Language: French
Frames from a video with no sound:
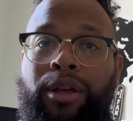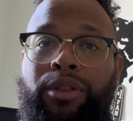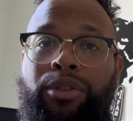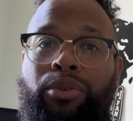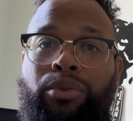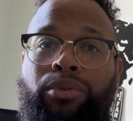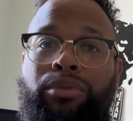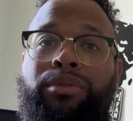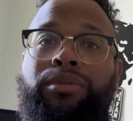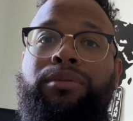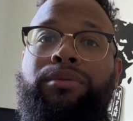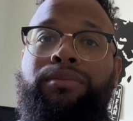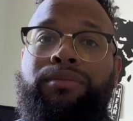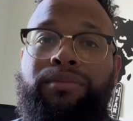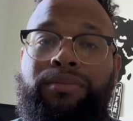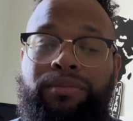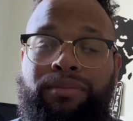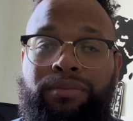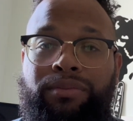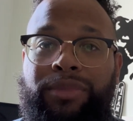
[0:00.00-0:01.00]
Donc
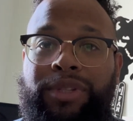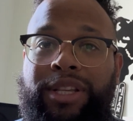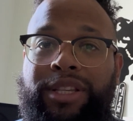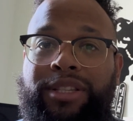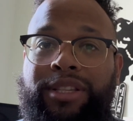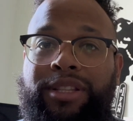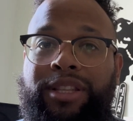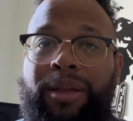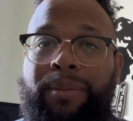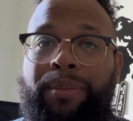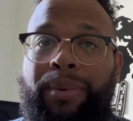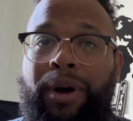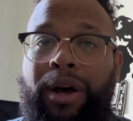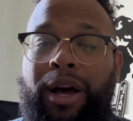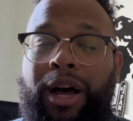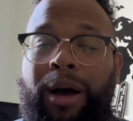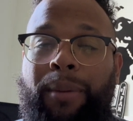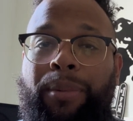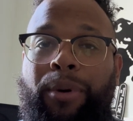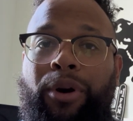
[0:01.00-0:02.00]
N'hésitez pas
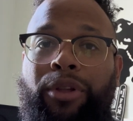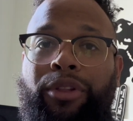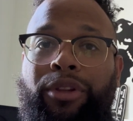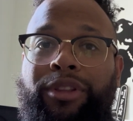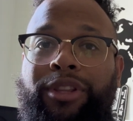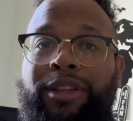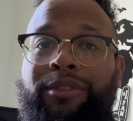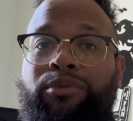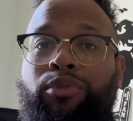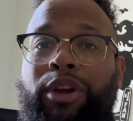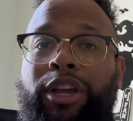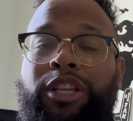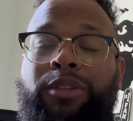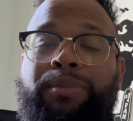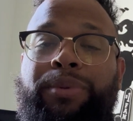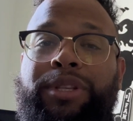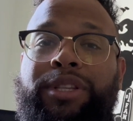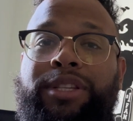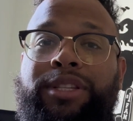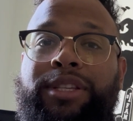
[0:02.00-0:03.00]
à prendre rendez-vous avec
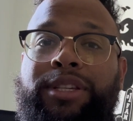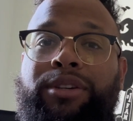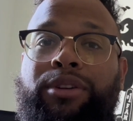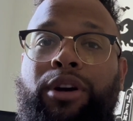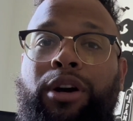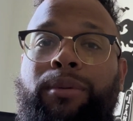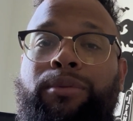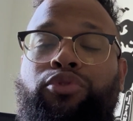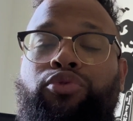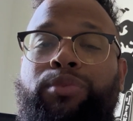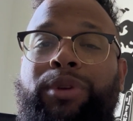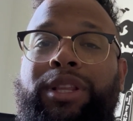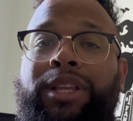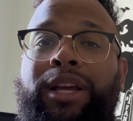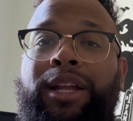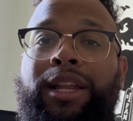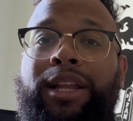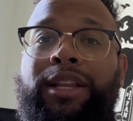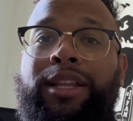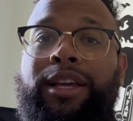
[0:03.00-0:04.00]
SpeedEasy.com, je
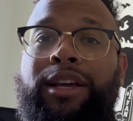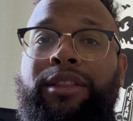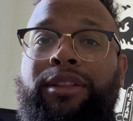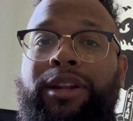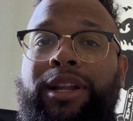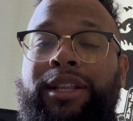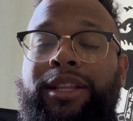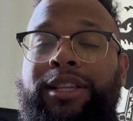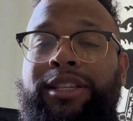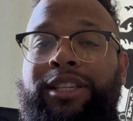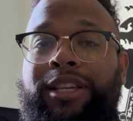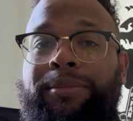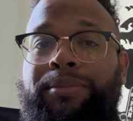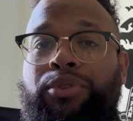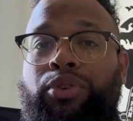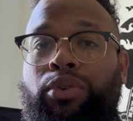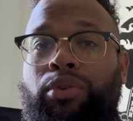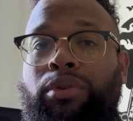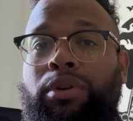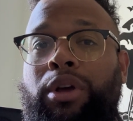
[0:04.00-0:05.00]
mettrai les liens dans la
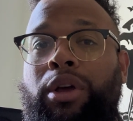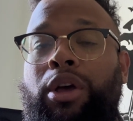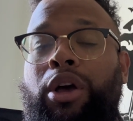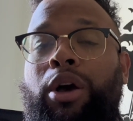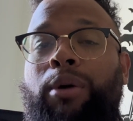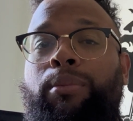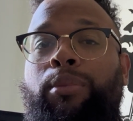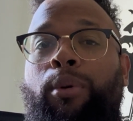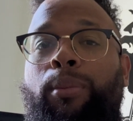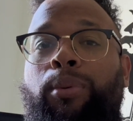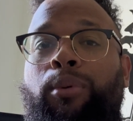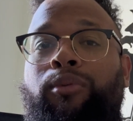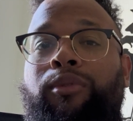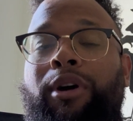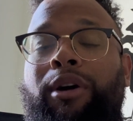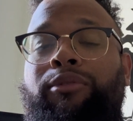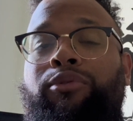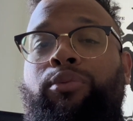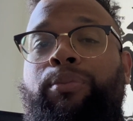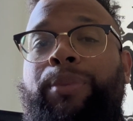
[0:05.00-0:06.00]
description pour
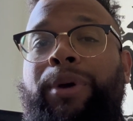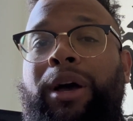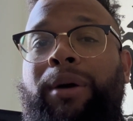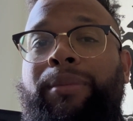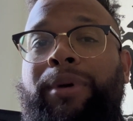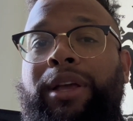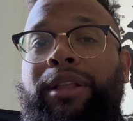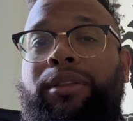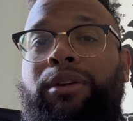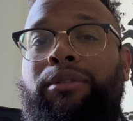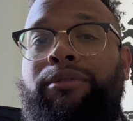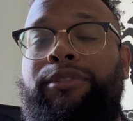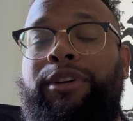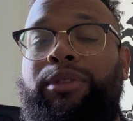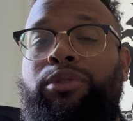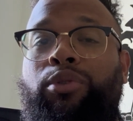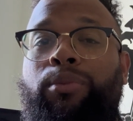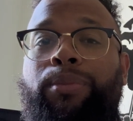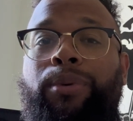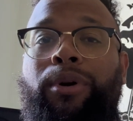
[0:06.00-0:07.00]
pouvoir vous permettre en fait
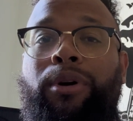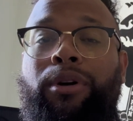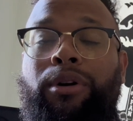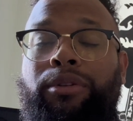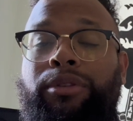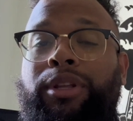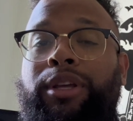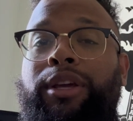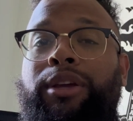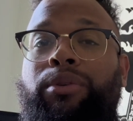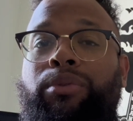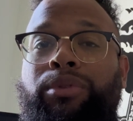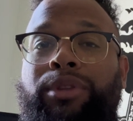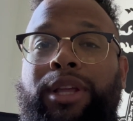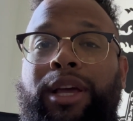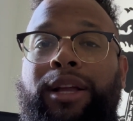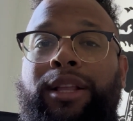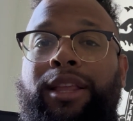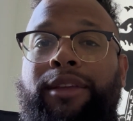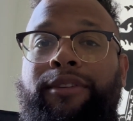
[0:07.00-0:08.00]
de rentrer
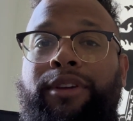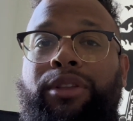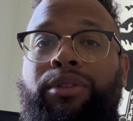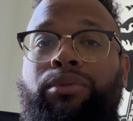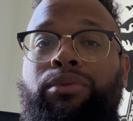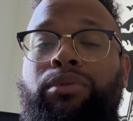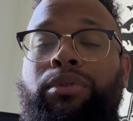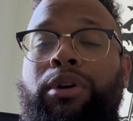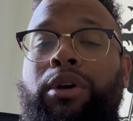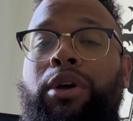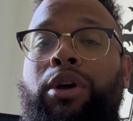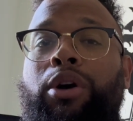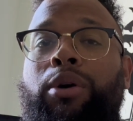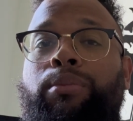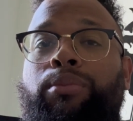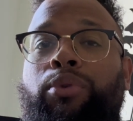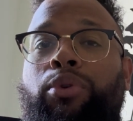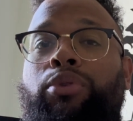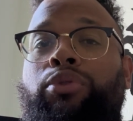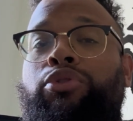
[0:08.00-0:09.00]
contact avec nous
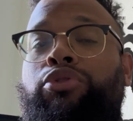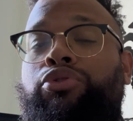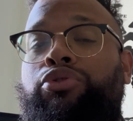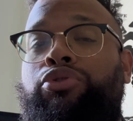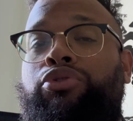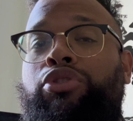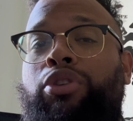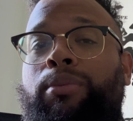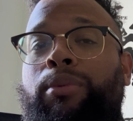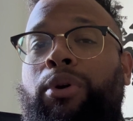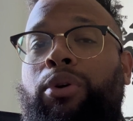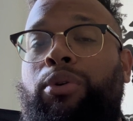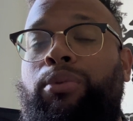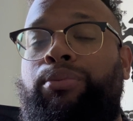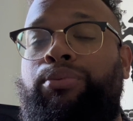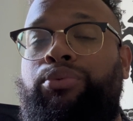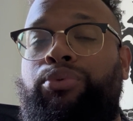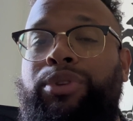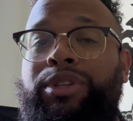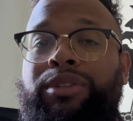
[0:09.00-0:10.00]
pour que justement on
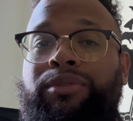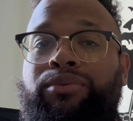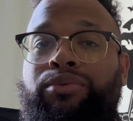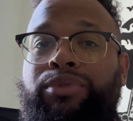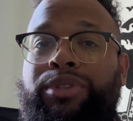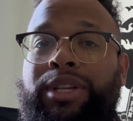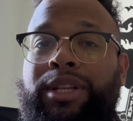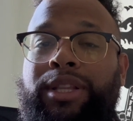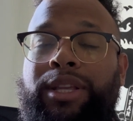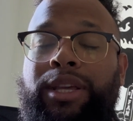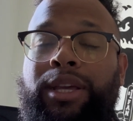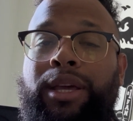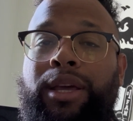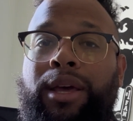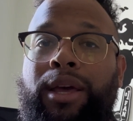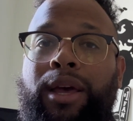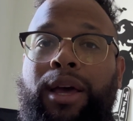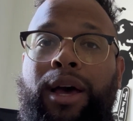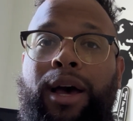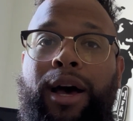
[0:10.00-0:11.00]
puisse vous aider
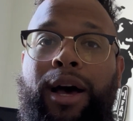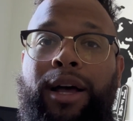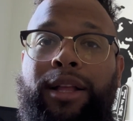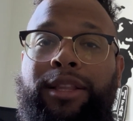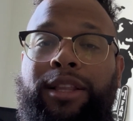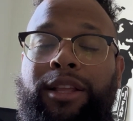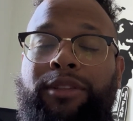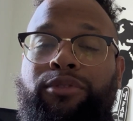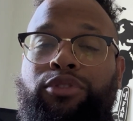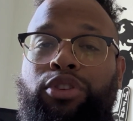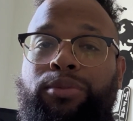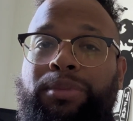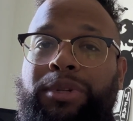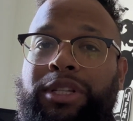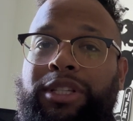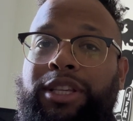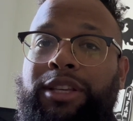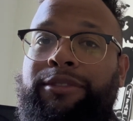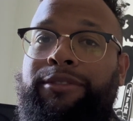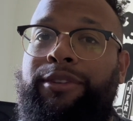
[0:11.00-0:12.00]
à atteindre vos
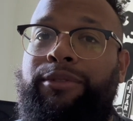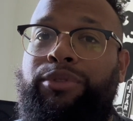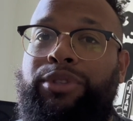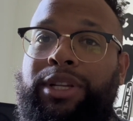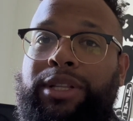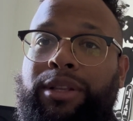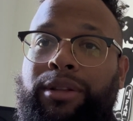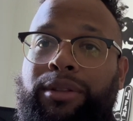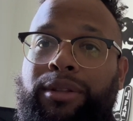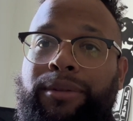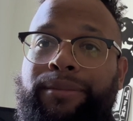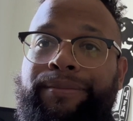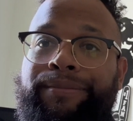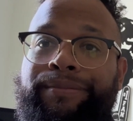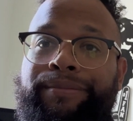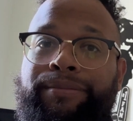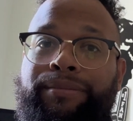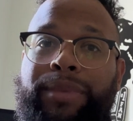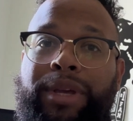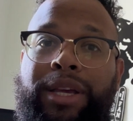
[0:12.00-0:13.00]
objectifs et vos attentes.
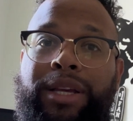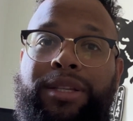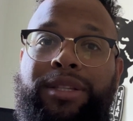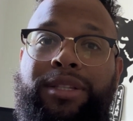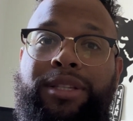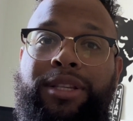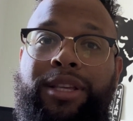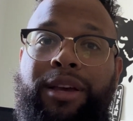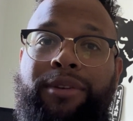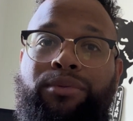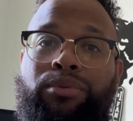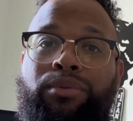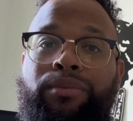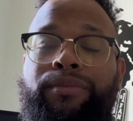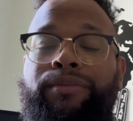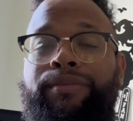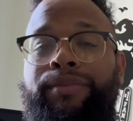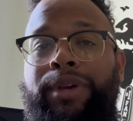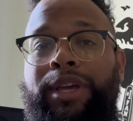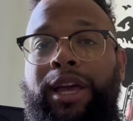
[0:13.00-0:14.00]
Merci à vous
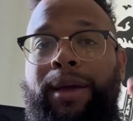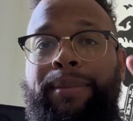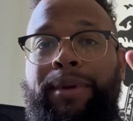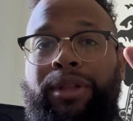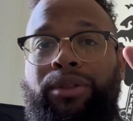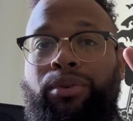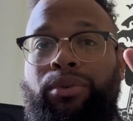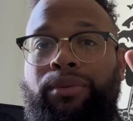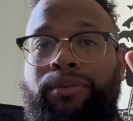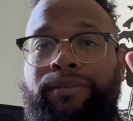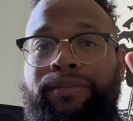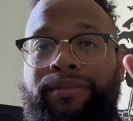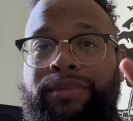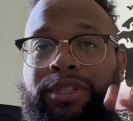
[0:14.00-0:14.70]
et à bientôt.